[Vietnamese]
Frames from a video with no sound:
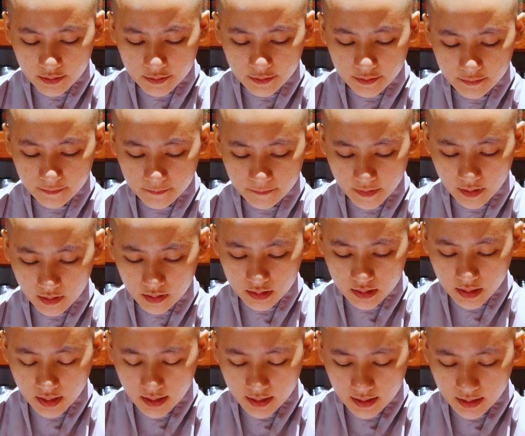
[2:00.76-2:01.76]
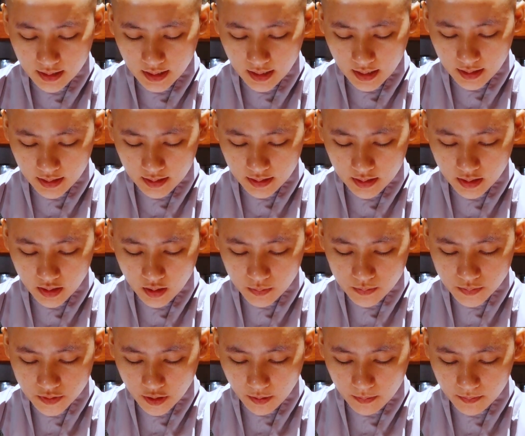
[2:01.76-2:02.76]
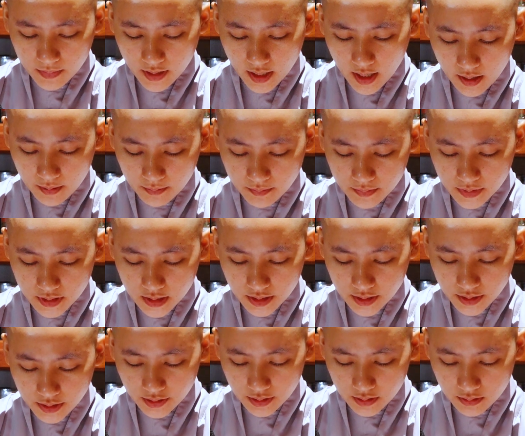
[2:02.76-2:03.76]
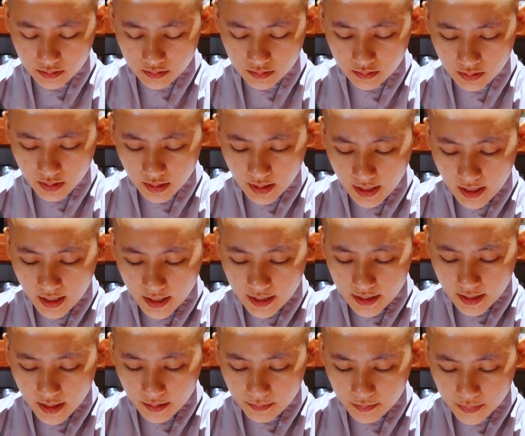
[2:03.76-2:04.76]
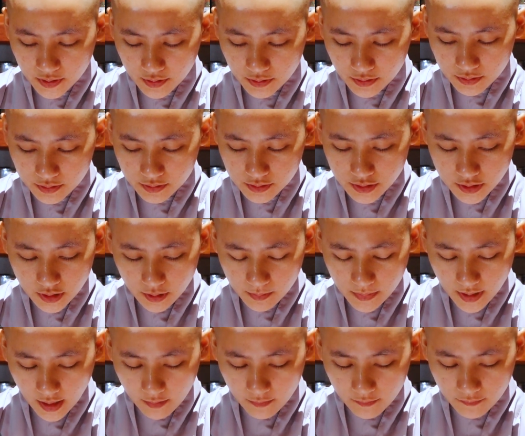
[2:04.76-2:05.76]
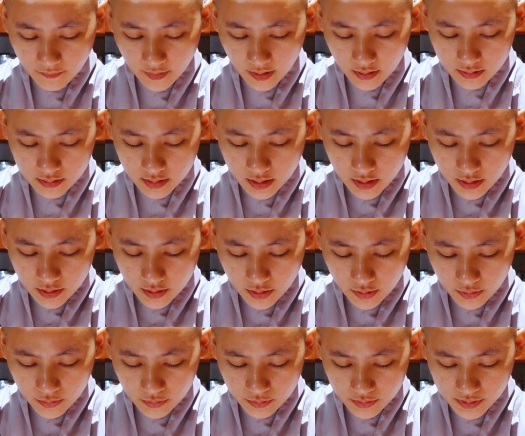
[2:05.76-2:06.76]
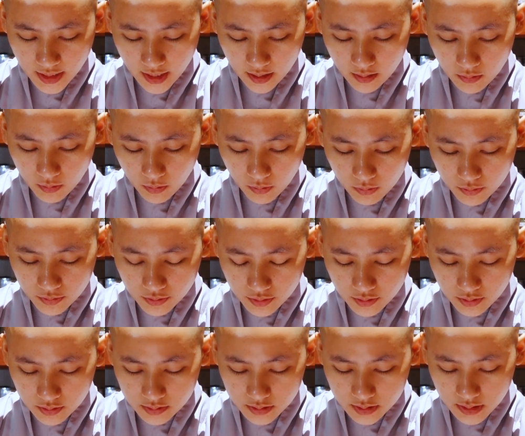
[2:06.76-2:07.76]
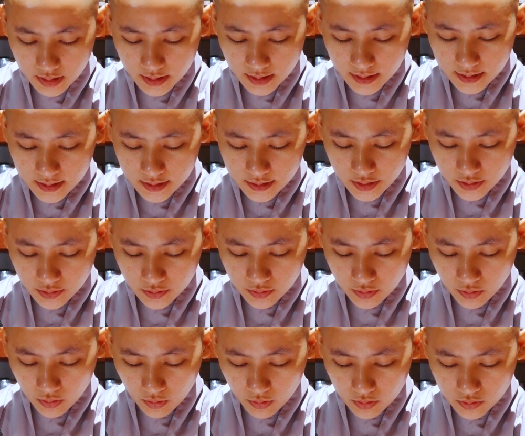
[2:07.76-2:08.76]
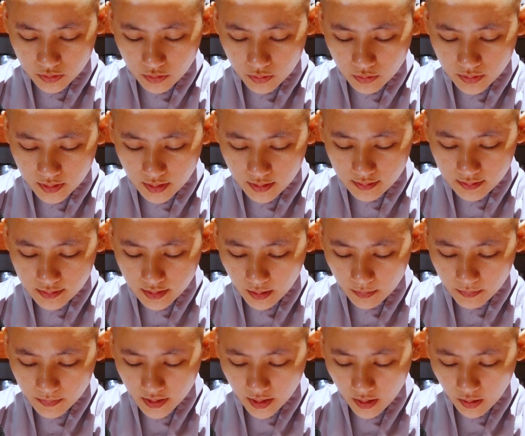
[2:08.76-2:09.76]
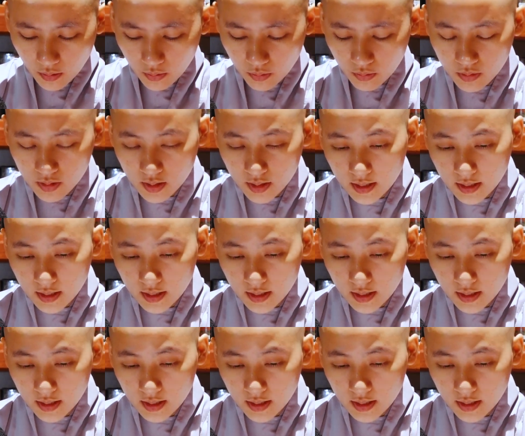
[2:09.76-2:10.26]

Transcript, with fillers: đức phật ngài không trọng nam khinh nữ nam nữ trong đạo phật đều giác ngộ được trình độ tu chứng giống nhau